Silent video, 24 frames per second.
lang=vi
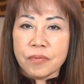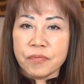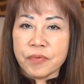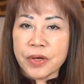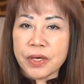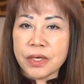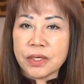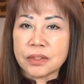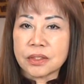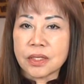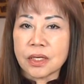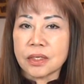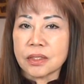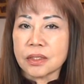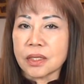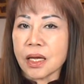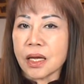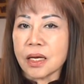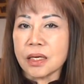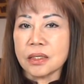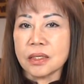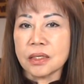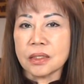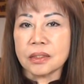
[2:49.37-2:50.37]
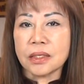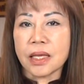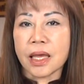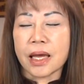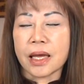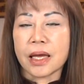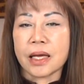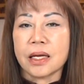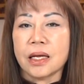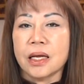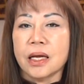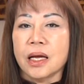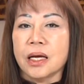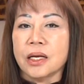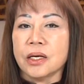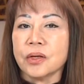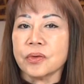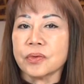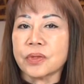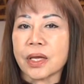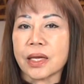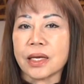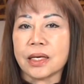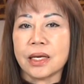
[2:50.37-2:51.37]
vì tình thế nước nhà
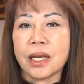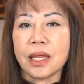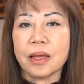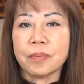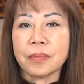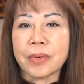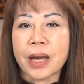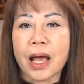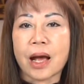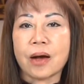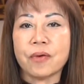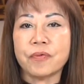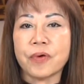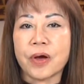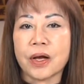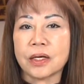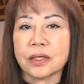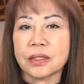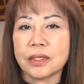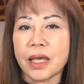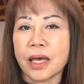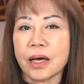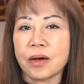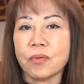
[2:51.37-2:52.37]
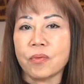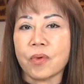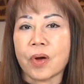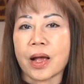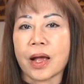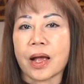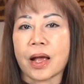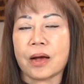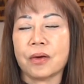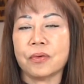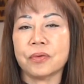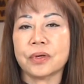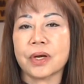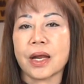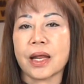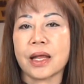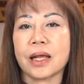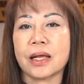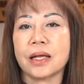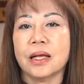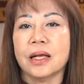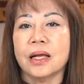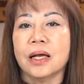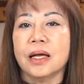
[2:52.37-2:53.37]
nếu thầy đem đạo Phật giáo hòa hảo
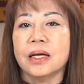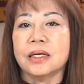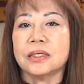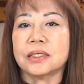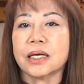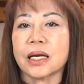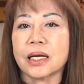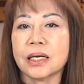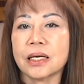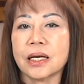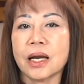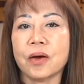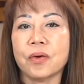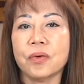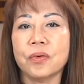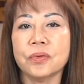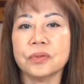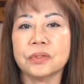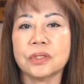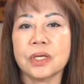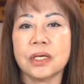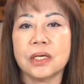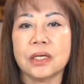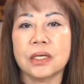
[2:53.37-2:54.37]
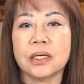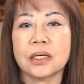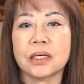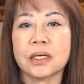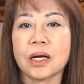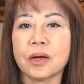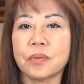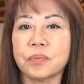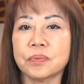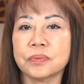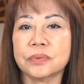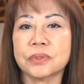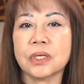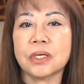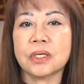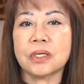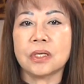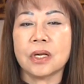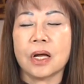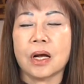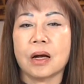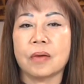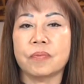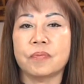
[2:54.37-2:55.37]
ra tranh đấu thì không tích
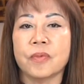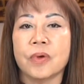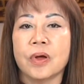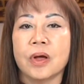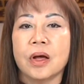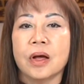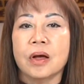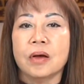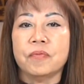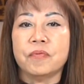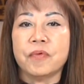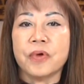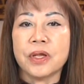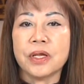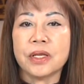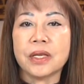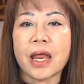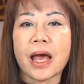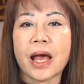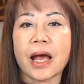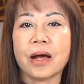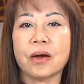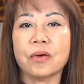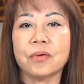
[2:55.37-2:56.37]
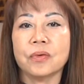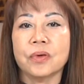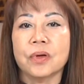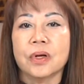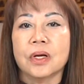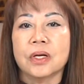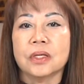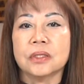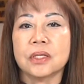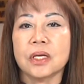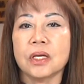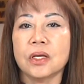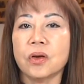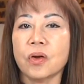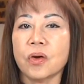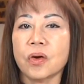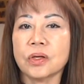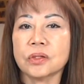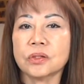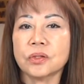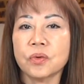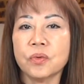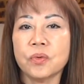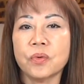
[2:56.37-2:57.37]
hợp vì đạo thì
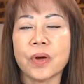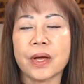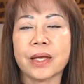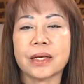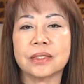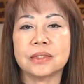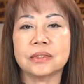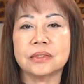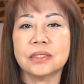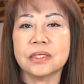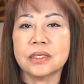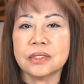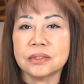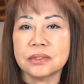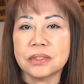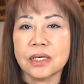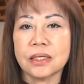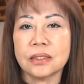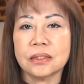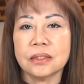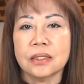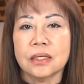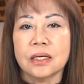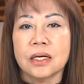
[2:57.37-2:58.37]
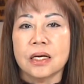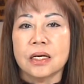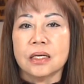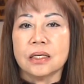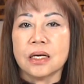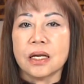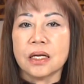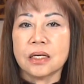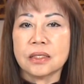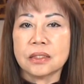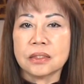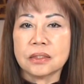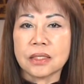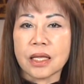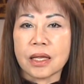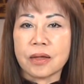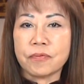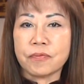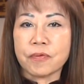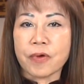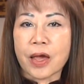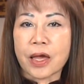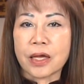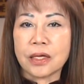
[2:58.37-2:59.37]
lo tu hành chân chất nên
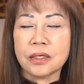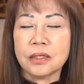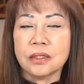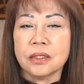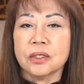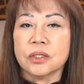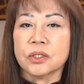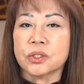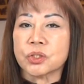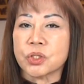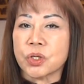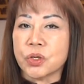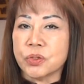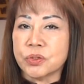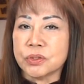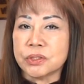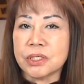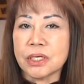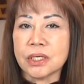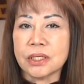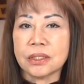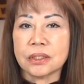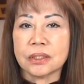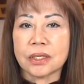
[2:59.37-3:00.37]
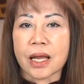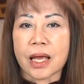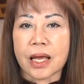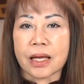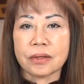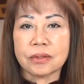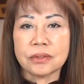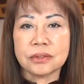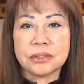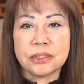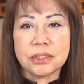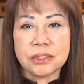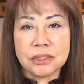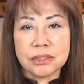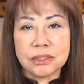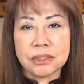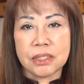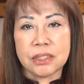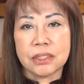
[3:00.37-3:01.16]
thầy phải tổ chức đảng chính